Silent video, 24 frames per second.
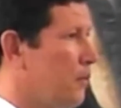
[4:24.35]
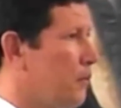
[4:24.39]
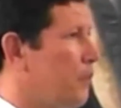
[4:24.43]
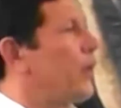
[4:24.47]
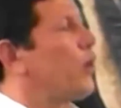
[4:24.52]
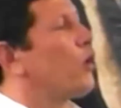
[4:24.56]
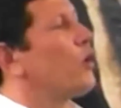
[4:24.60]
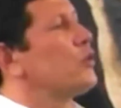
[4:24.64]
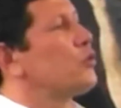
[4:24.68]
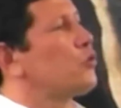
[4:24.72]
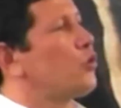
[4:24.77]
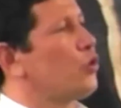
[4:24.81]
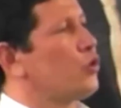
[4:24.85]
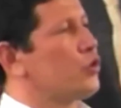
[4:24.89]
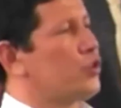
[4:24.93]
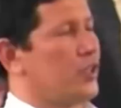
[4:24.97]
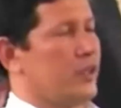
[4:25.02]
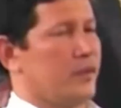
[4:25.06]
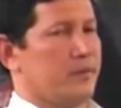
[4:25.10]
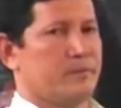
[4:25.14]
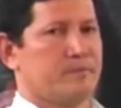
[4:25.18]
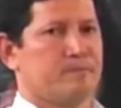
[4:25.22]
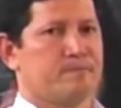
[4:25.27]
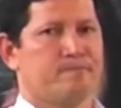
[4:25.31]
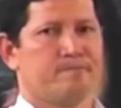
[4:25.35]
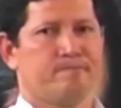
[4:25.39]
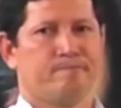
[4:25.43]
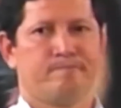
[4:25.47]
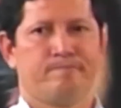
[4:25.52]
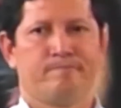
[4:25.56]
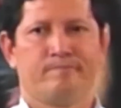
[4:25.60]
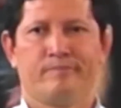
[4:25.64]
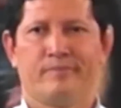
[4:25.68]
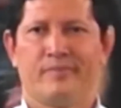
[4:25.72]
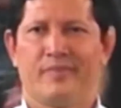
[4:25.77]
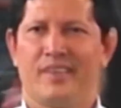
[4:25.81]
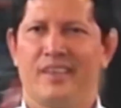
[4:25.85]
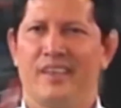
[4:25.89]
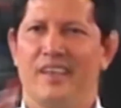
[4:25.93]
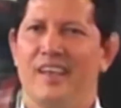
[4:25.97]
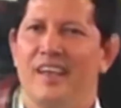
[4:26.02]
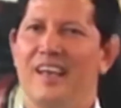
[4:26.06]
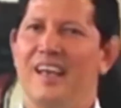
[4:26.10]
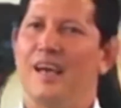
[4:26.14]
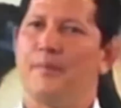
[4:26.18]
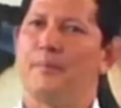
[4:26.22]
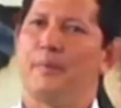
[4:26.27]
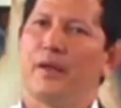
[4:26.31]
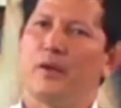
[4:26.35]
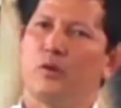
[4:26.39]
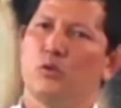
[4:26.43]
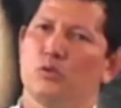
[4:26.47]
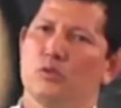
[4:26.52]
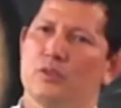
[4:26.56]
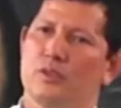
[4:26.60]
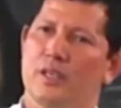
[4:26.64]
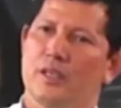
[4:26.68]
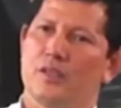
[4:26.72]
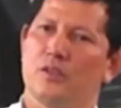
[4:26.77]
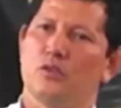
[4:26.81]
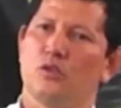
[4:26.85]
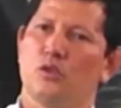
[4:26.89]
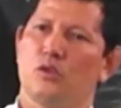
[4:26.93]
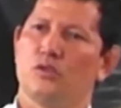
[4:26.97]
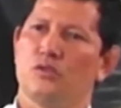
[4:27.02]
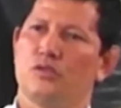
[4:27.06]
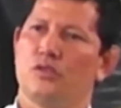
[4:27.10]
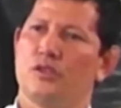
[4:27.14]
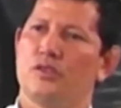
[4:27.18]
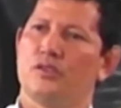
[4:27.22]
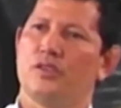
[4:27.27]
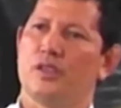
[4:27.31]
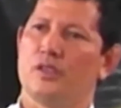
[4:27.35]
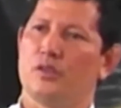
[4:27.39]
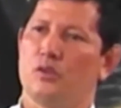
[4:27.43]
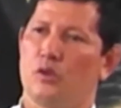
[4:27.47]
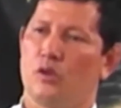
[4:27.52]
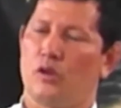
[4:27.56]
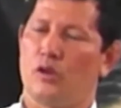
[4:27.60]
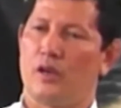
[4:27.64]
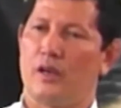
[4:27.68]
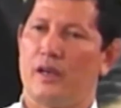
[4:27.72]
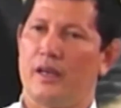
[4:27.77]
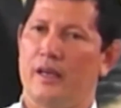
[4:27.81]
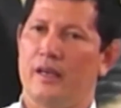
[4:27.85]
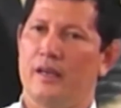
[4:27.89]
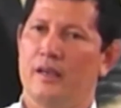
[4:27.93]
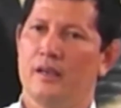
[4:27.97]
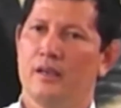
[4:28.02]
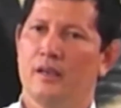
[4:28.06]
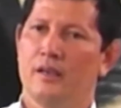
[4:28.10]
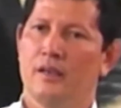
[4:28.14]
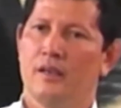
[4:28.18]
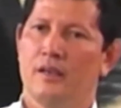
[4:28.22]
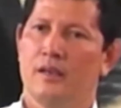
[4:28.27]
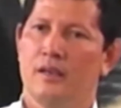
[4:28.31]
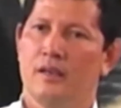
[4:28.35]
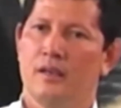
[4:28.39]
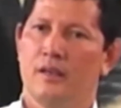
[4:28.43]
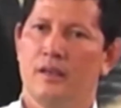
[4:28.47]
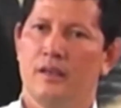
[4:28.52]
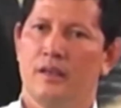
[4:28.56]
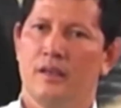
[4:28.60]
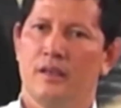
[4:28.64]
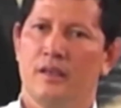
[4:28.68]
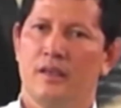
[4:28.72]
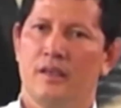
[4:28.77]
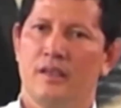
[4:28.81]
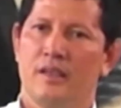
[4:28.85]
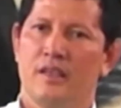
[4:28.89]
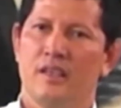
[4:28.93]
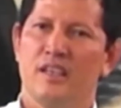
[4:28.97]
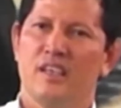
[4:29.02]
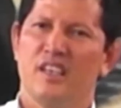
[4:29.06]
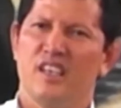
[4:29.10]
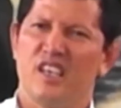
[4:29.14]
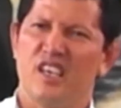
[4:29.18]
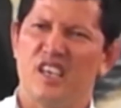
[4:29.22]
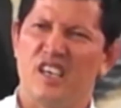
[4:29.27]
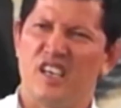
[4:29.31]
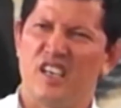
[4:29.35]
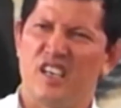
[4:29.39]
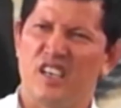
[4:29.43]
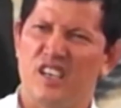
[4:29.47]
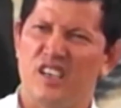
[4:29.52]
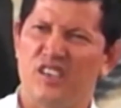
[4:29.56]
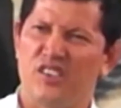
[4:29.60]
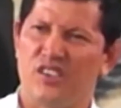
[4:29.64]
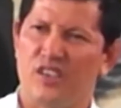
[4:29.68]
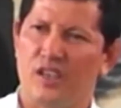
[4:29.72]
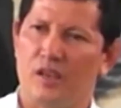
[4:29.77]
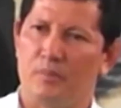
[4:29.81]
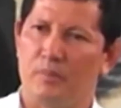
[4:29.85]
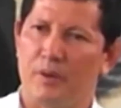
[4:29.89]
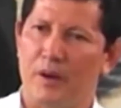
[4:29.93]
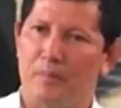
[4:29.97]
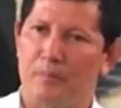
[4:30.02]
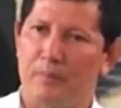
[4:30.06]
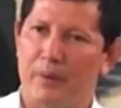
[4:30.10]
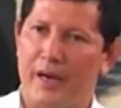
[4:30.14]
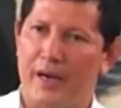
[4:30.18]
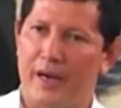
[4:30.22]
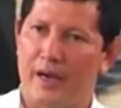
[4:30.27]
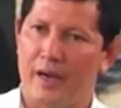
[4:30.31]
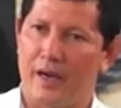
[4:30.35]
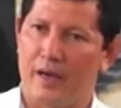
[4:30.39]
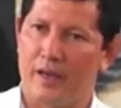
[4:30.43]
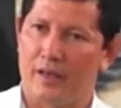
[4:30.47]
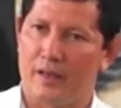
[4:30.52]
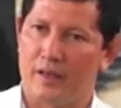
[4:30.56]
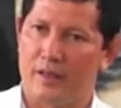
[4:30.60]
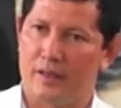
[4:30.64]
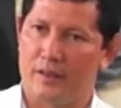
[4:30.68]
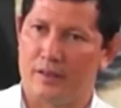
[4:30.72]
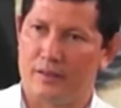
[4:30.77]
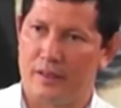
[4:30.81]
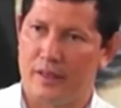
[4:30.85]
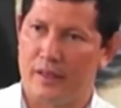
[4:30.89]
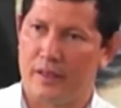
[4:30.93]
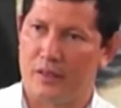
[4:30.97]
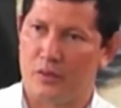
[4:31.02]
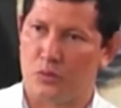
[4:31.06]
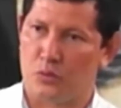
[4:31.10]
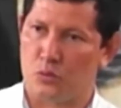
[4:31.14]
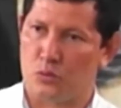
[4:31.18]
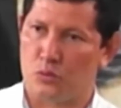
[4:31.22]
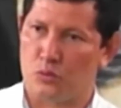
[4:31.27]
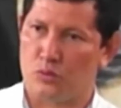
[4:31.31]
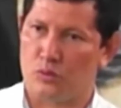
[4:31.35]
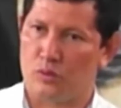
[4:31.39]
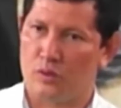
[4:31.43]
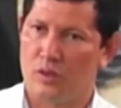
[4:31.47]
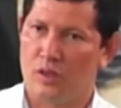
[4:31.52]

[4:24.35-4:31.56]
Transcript: Pero escuchen, la pregunta entonces se torna quién es el papá de Jesús.